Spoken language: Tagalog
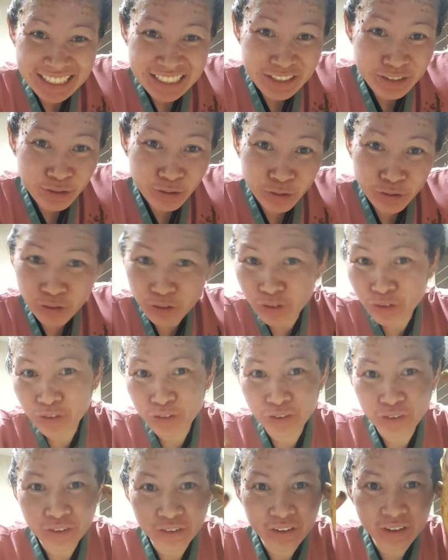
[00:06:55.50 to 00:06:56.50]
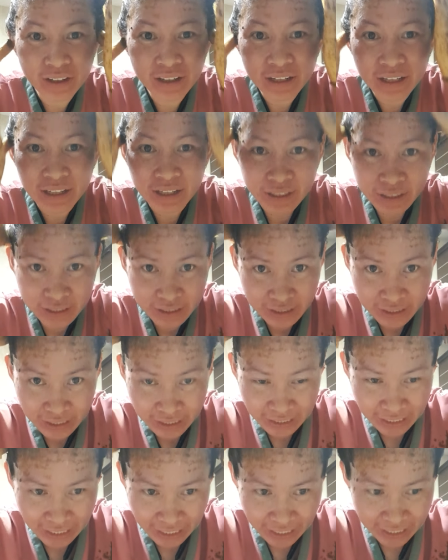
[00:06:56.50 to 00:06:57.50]
So,
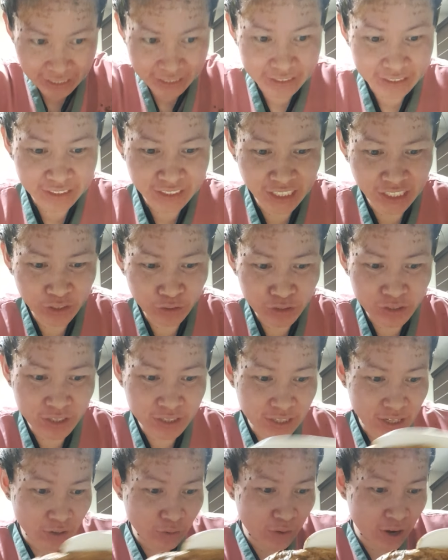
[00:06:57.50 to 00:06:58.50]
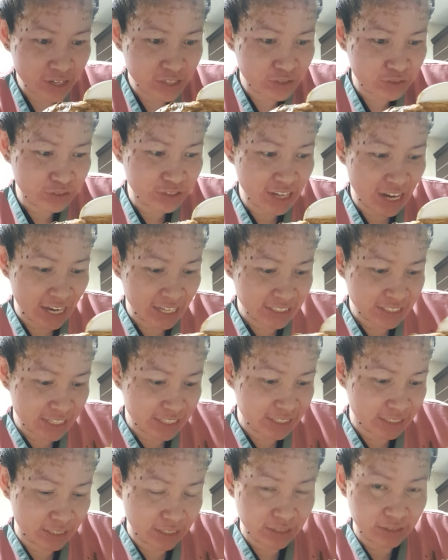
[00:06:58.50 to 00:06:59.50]
ana, nindot sa kuan jud guys
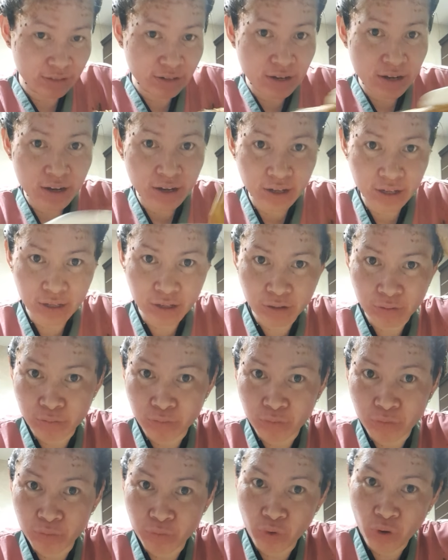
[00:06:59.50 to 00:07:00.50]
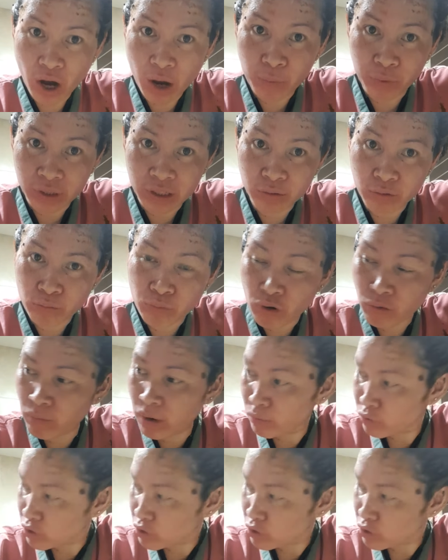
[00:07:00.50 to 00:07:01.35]
as in kanang mukha po yung buhok ba